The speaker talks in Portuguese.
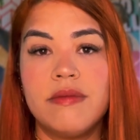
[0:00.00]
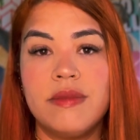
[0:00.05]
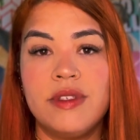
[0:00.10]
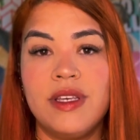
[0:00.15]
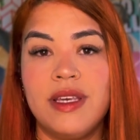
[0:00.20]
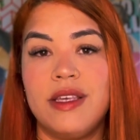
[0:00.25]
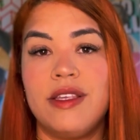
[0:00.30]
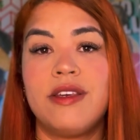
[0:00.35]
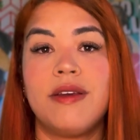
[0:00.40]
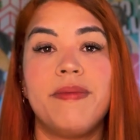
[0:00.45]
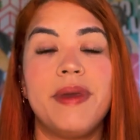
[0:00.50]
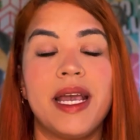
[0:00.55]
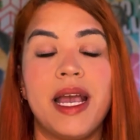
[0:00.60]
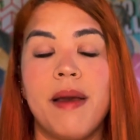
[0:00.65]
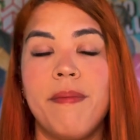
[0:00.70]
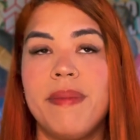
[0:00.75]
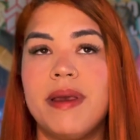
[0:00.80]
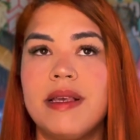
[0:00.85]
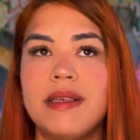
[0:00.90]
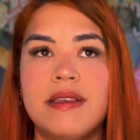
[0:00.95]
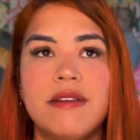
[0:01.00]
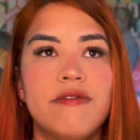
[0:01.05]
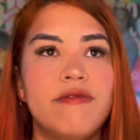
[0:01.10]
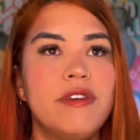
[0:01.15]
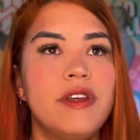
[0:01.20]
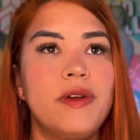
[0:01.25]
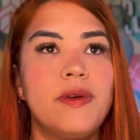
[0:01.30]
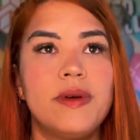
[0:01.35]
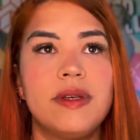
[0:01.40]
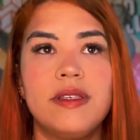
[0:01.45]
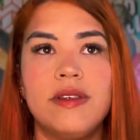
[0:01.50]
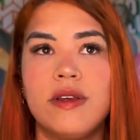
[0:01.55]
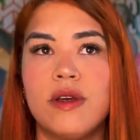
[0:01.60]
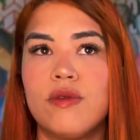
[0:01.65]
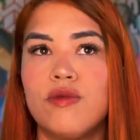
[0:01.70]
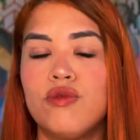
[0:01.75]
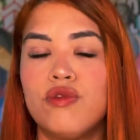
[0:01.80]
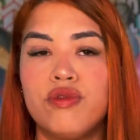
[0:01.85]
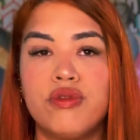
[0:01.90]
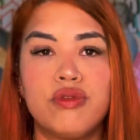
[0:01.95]
Gente, a minha cabeça virou assim,
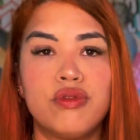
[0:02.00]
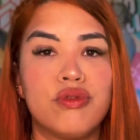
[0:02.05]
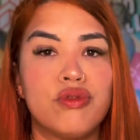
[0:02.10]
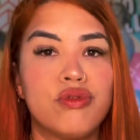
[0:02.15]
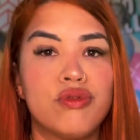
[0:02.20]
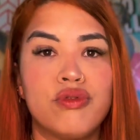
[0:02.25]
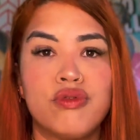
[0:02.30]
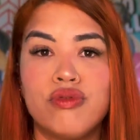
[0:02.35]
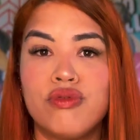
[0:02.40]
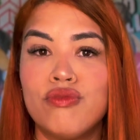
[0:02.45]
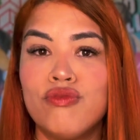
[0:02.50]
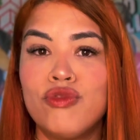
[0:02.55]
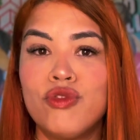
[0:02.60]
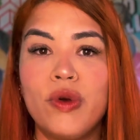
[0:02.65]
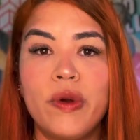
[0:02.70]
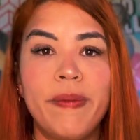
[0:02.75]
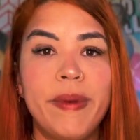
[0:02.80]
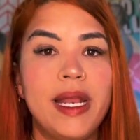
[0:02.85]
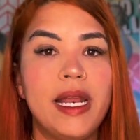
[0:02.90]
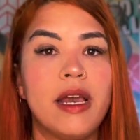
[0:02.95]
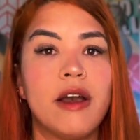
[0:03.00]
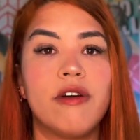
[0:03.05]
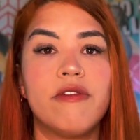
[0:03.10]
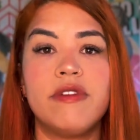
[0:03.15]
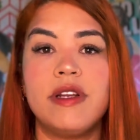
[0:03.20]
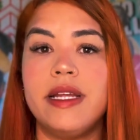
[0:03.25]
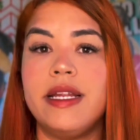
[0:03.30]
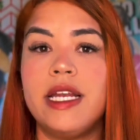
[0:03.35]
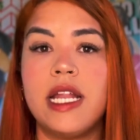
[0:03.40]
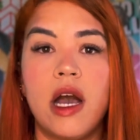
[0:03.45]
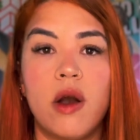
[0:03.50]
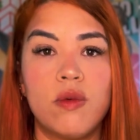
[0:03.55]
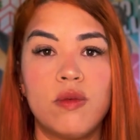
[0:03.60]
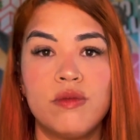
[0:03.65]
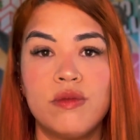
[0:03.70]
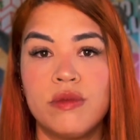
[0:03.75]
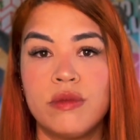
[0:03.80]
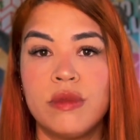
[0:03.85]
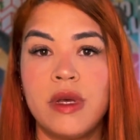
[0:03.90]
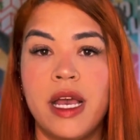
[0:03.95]
um turbilhão. Eu falei, não,
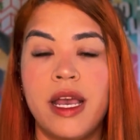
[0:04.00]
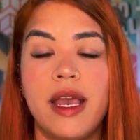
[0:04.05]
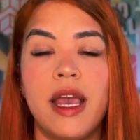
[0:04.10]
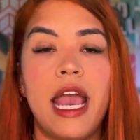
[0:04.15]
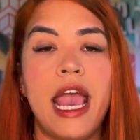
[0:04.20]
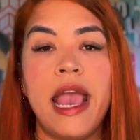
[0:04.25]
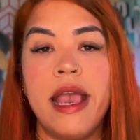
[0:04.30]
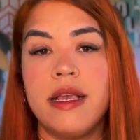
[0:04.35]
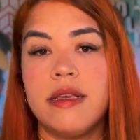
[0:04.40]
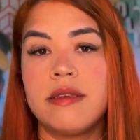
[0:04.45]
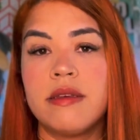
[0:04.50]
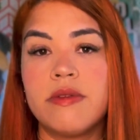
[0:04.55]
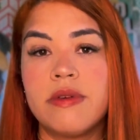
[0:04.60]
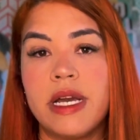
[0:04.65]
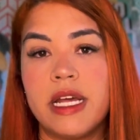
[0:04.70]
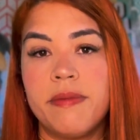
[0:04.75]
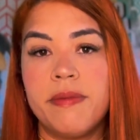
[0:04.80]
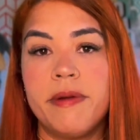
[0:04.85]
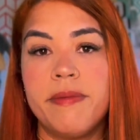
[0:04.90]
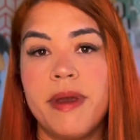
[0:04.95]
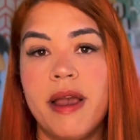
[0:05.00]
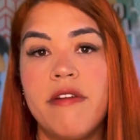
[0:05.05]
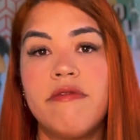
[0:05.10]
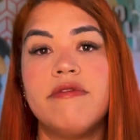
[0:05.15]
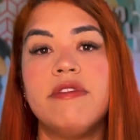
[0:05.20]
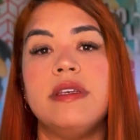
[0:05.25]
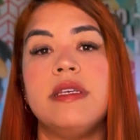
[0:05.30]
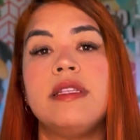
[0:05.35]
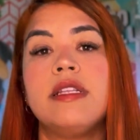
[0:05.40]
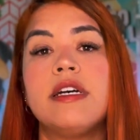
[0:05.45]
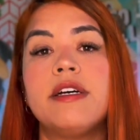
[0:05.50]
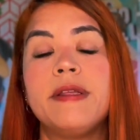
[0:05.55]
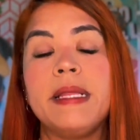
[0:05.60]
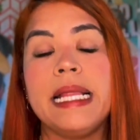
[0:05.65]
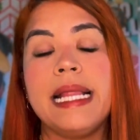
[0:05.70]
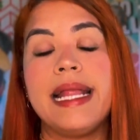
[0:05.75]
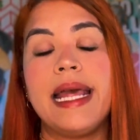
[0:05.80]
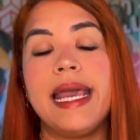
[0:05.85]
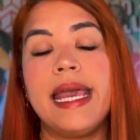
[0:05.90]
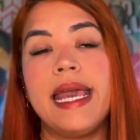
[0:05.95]
é isso que eu quero para minha vida.
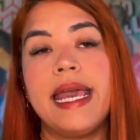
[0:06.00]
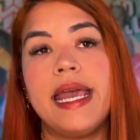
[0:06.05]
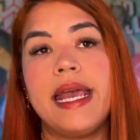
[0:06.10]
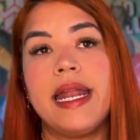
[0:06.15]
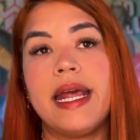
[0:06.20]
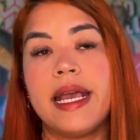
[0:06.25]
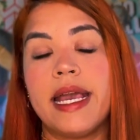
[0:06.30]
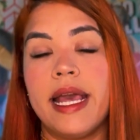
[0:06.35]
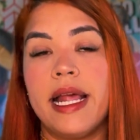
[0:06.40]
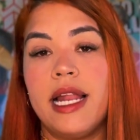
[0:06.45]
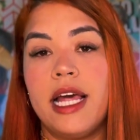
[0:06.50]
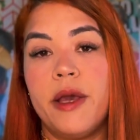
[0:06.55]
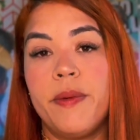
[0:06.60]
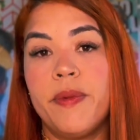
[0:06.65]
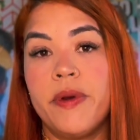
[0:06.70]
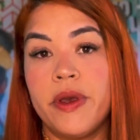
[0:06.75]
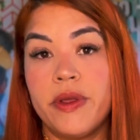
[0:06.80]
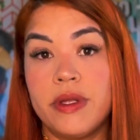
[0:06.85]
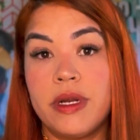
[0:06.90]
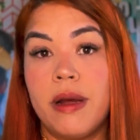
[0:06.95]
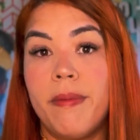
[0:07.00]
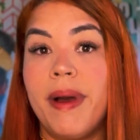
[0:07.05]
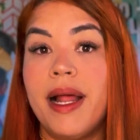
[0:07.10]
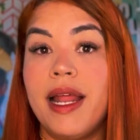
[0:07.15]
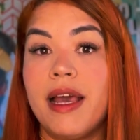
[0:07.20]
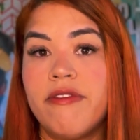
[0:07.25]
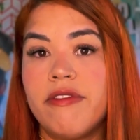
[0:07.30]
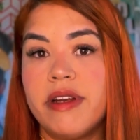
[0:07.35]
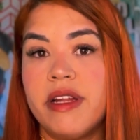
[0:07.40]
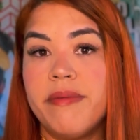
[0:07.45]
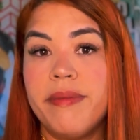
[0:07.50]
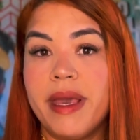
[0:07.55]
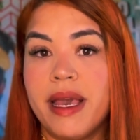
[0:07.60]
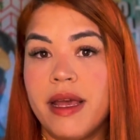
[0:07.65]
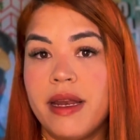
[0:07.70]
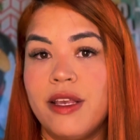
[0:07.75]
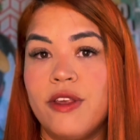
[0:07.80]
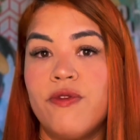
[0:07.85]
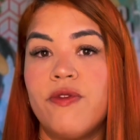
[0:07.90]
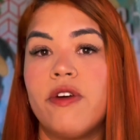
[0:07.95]
É, naquela época eu trabalhava na minha
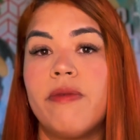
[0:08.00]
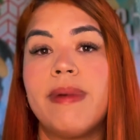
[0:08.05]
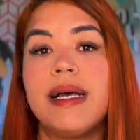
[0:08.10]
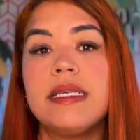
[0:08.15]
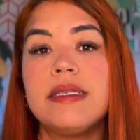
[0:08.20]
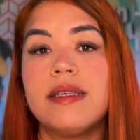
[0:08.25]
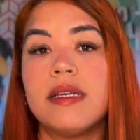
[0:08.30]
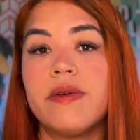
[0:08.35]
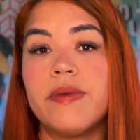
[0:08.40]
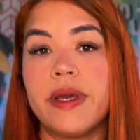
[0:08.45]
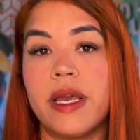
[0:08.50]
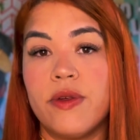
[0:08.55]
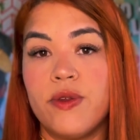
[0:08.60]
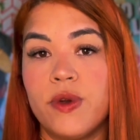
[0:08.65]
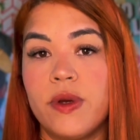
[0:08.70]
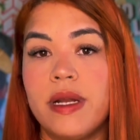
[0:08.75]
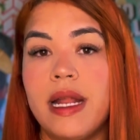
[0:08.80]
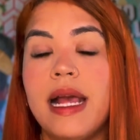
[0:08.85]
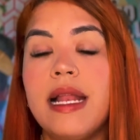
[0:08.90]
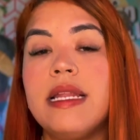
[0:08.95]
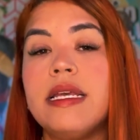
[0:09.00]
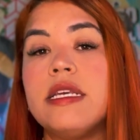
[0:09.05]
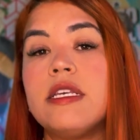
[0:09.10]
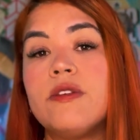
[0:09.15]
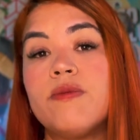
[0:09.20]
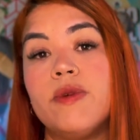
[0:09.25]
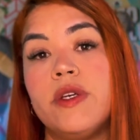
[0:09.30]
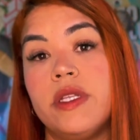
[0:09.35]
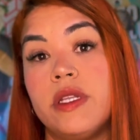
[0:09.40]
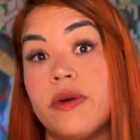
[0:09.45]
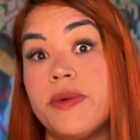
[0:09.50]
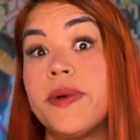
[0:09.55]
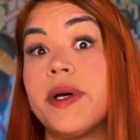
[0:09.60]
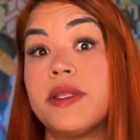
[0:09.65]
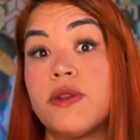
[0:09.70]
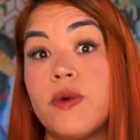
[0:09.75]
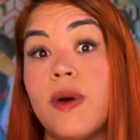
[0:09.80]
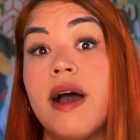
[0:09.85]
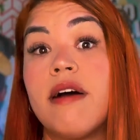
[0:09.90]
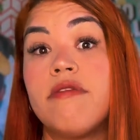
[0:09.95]
área de formação, que é jornalismo, então eu
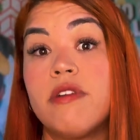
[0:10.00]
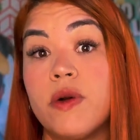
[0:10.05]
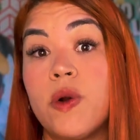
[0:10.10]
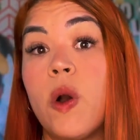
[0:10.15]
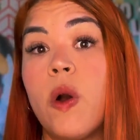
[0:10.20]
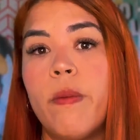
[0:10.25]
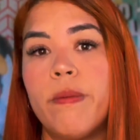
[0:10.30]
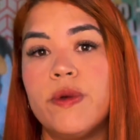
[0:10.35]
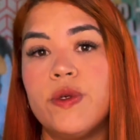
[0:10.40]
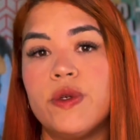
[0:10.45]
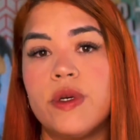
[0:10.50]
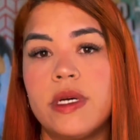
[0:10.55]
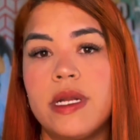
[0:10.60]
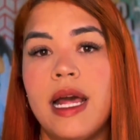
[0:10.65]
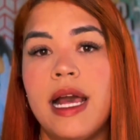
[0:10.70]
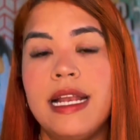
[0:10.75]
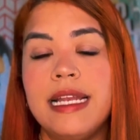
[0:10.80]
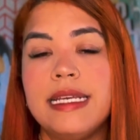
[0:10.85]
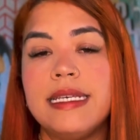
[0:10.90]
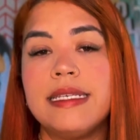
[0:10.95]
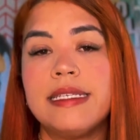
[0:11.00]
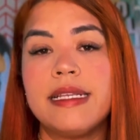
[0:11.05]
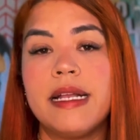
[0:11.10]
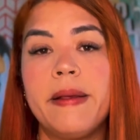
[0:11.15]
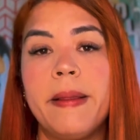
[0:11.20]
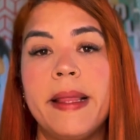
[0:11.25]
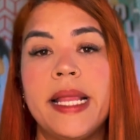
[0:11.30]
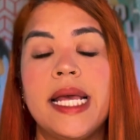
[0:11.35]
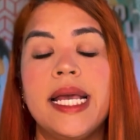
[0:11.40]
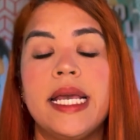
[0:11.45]
atuava como jornalista.